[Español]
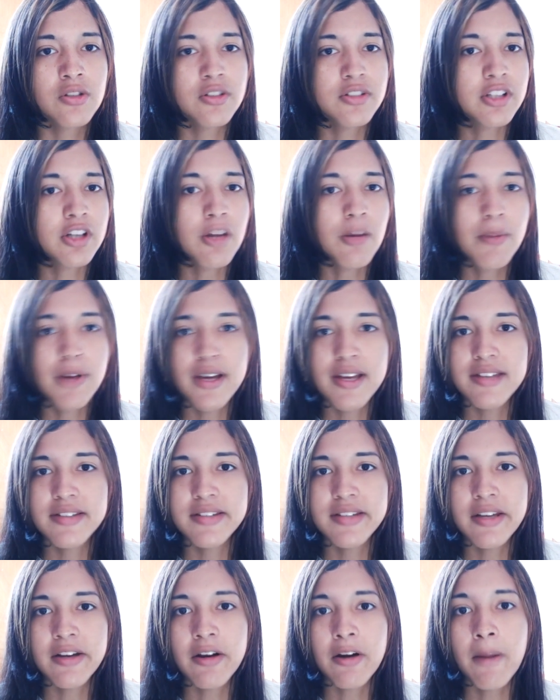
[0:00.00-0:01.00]
no sé cómo
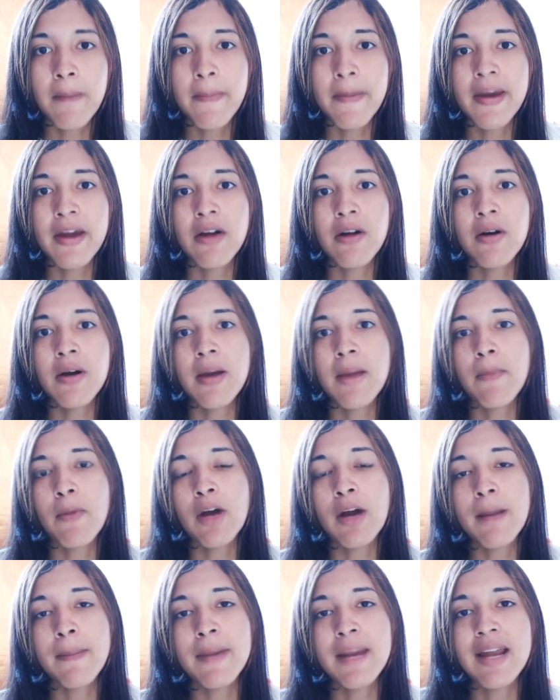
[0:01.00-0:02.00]
decirlo, pero
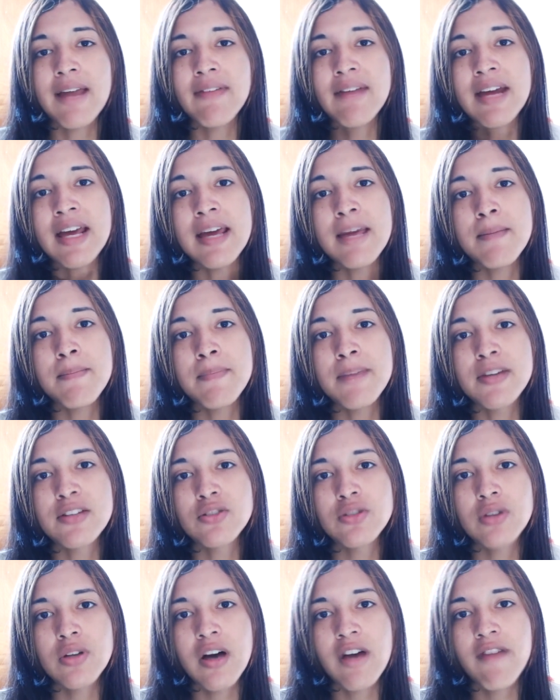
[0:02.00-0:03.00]
en pocas palabras
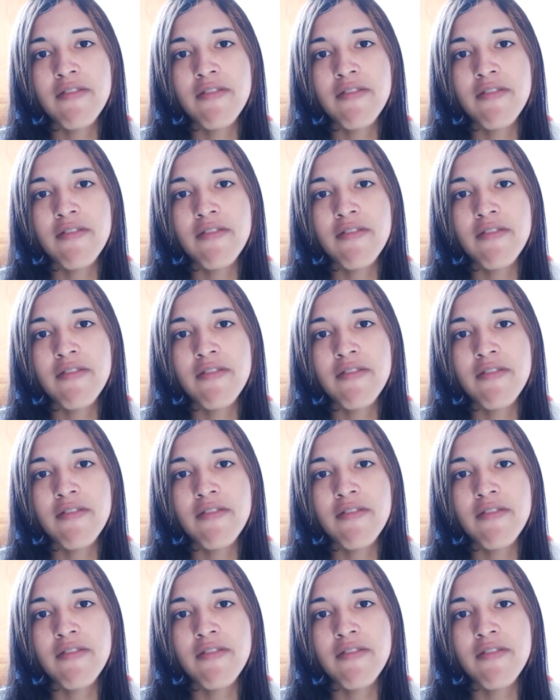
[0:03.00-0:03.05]
empezó